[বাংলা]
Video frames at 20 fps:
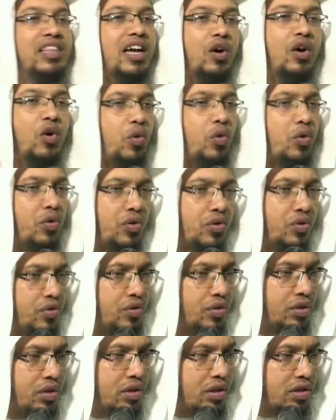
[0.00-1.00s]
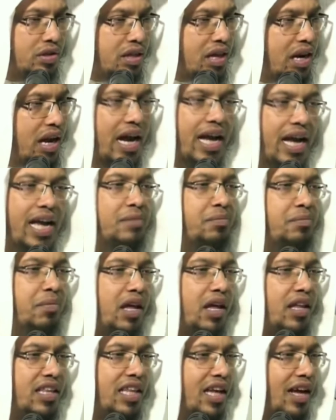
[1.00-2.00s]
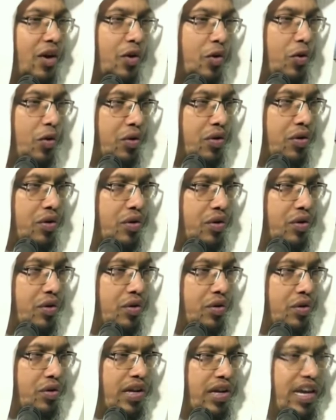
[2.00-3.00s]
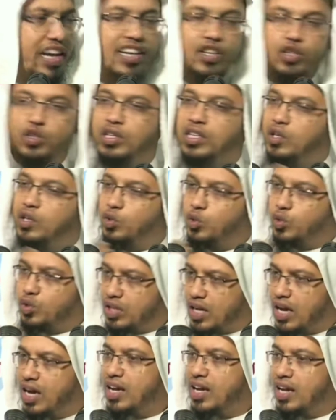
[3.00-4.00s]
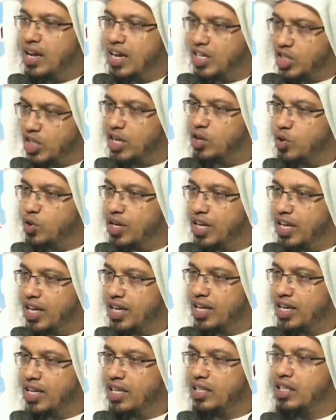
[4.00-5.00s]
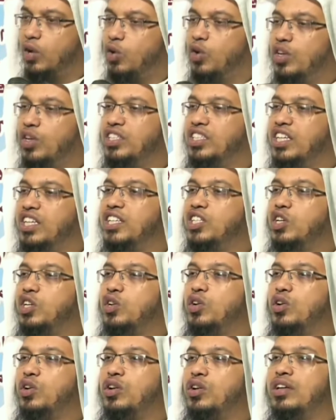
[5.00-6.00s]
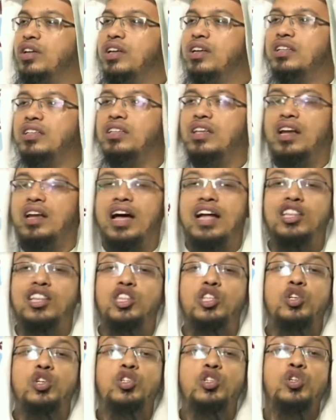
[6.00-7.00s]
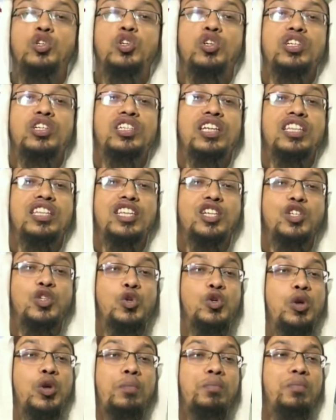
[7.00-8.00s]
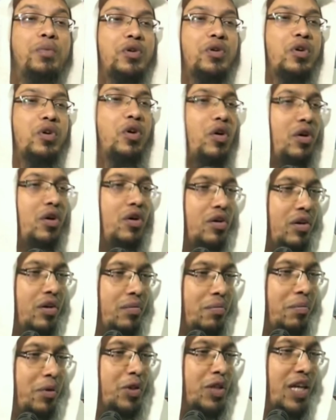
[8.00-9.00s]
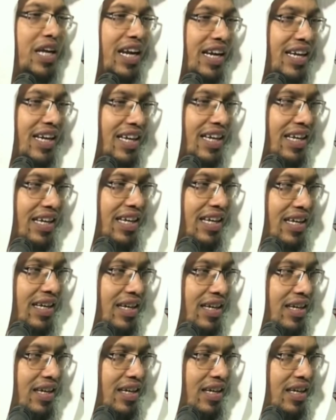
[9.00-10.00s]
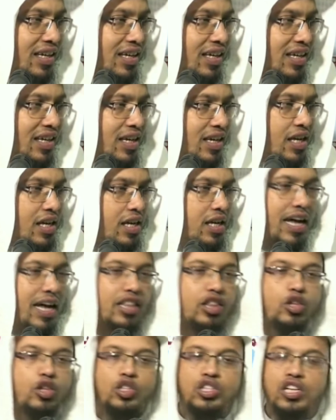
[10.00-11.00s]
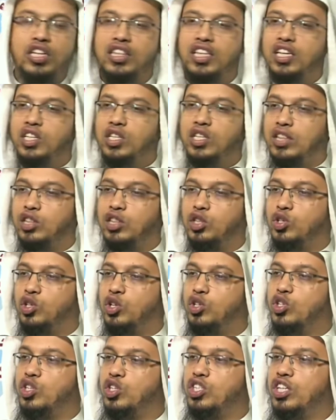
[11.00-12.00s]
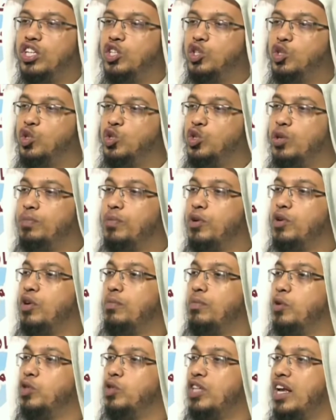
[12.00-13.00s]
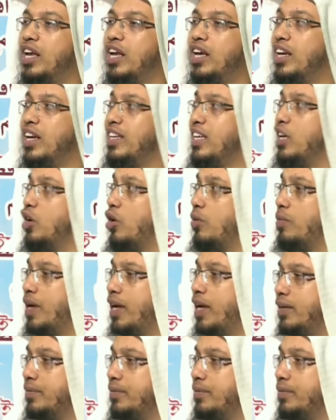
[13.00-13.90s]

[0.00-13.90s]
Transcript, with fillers: দেয়া হোক তার হায়াত বাড়ায় দেয়া হোক এটা যদি কেউ চায় আশা করে তাহলে সে যেন তার আত্মীয় স্বজনের সাথে সুসম্পর্ক বজায় রাখে আত্মীয় সাথে আত্মীয় স্বজনের সাথে সুসম্পর্ক বজায় রাখলে কি হবে